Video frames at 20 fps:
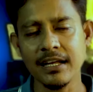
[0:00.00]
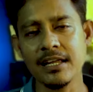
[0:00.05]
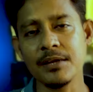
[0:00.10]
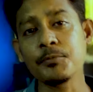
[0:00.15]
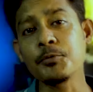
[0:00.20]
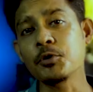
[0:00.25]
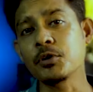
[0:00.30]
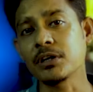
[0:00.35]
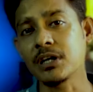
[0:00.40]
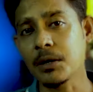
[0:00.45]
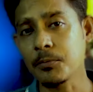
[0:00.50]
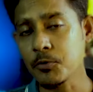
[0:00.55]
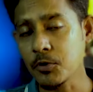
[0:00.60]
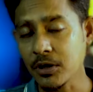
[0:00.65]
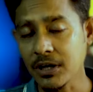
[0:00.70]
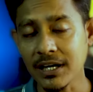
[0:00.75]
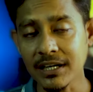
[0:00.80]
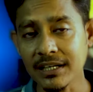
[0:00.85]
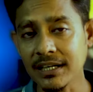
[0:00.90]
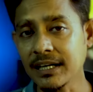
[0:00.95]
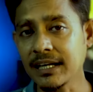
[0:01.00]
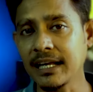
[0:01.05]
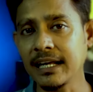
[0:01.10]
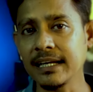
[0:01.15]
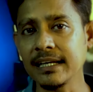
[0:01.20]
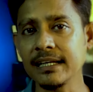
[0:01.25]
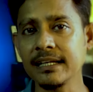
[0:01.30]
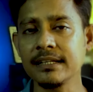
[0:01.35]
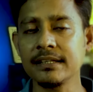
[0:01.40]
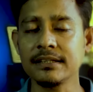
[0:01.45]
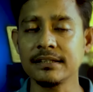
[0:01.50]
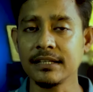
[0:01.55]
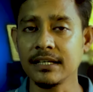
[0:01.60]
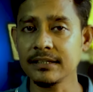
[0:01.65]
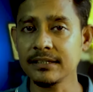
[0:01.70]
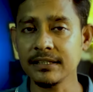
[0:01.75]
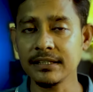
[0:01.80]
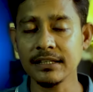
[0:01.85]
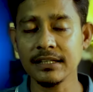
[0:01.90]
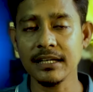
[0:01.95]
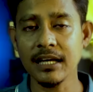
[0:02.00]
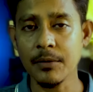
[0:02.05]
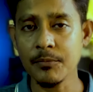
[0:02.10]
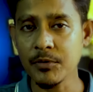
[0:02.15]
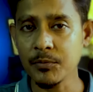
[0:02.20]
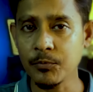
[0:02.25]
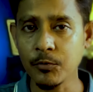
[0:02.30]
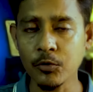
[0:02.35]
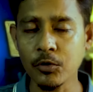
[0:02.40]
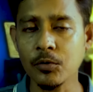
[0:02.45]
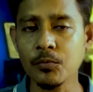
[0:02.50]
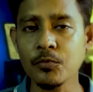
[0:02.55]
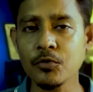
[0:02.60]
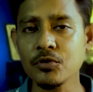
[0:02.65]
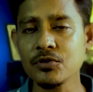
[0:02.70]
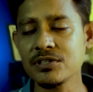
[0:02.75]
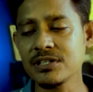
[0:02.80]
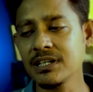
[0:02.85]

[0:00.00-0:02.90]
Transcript: এবং ডাবল কাটা খেলেন তাদেরকে আমি বলবো